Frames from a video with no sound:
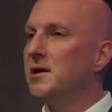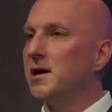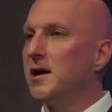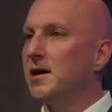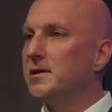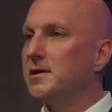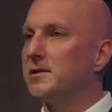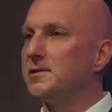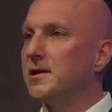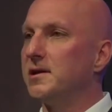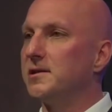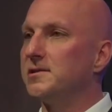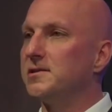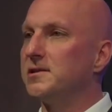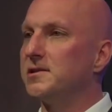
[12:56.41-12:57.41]
anders
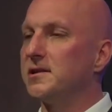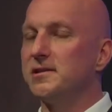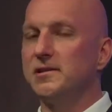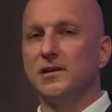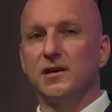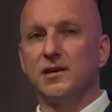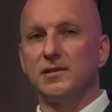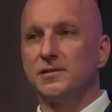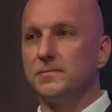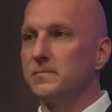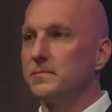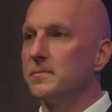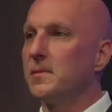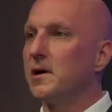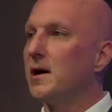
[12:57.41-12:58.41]
als des Kassierers,
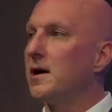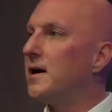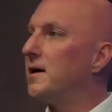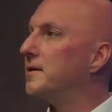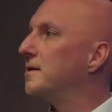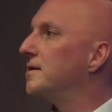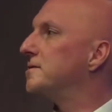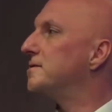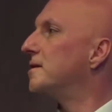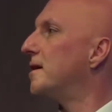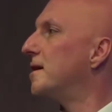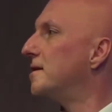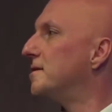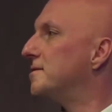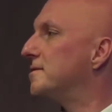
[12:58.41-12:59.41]
anders
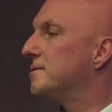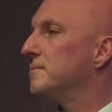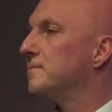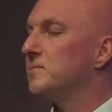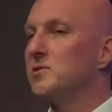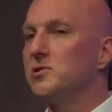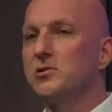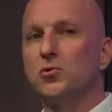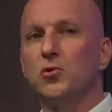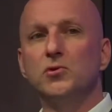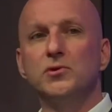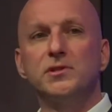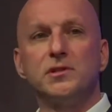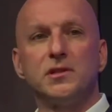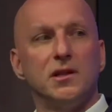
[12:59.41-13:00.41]
als des
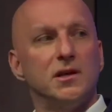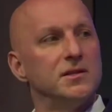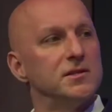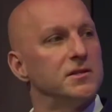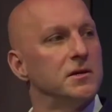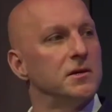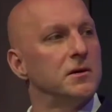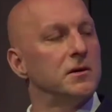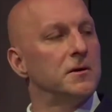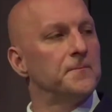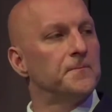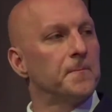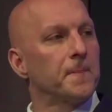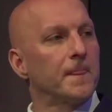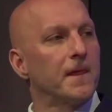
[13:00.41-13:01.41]
Künstlers,
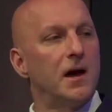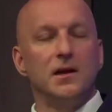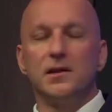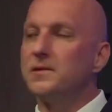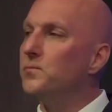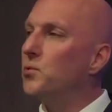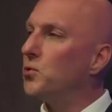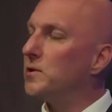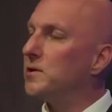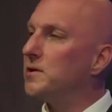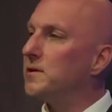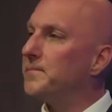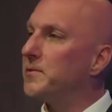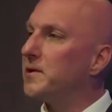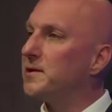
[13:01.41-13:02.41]
alles
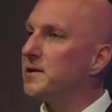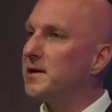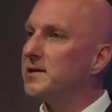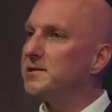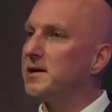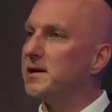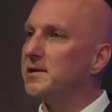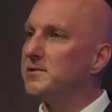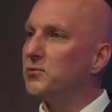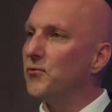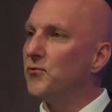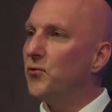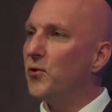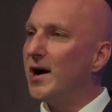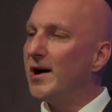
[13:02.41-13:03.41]
Mögliche. Das heißt
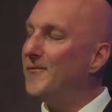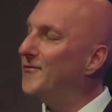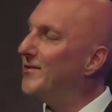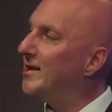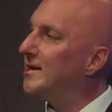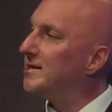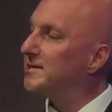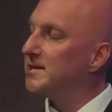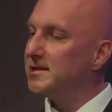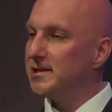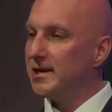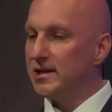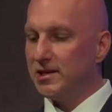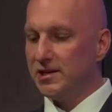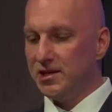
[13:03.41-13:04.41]
also, wo haben wir jetzt
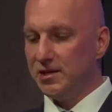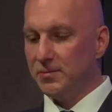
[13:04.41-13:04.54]
letztendlich die